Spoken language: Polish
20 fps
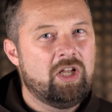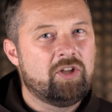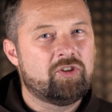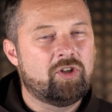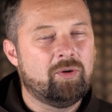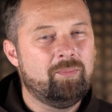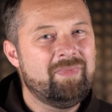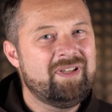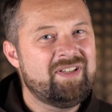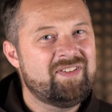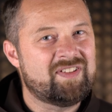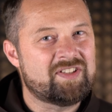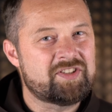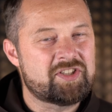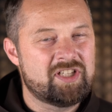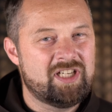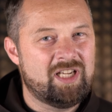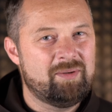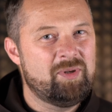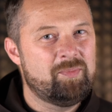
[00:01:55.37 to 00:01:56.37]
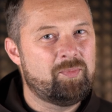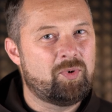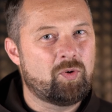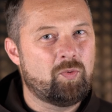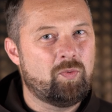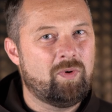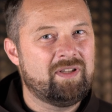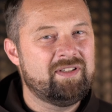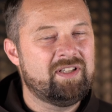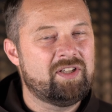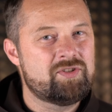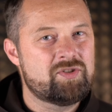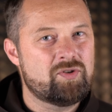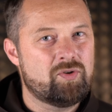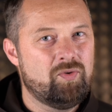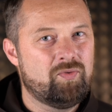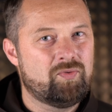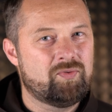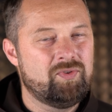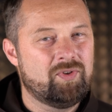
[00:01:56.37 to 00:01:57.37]
to my zaczynamy pokładać
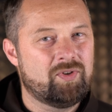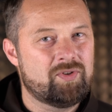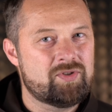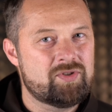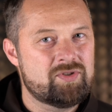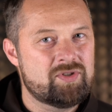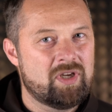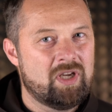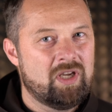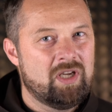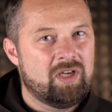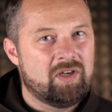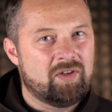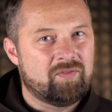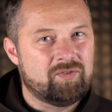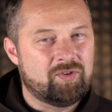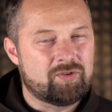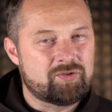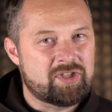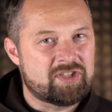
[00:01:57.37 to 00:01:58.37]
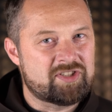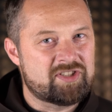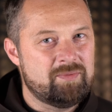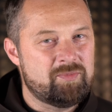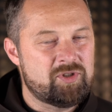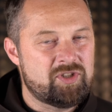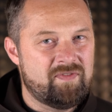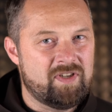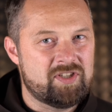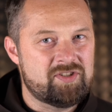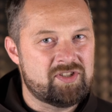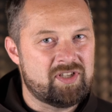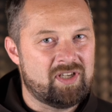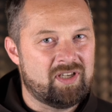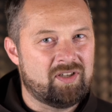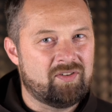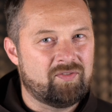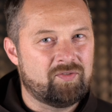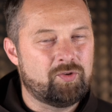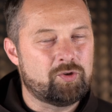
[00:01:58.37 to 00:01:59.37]
ufność w doczesnym świecie,
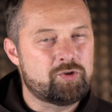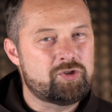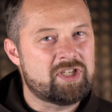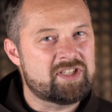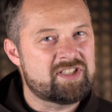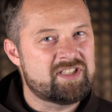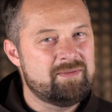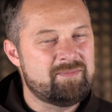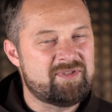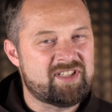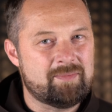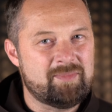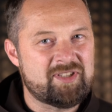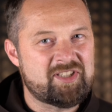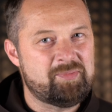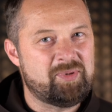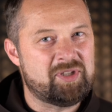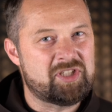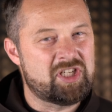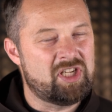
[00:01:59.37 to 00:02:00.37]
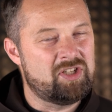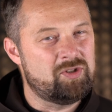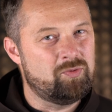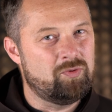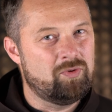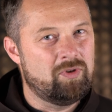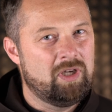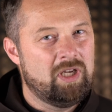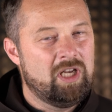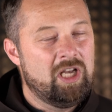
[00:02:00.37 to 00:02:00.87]
w doczesnym zabezpieczeniu.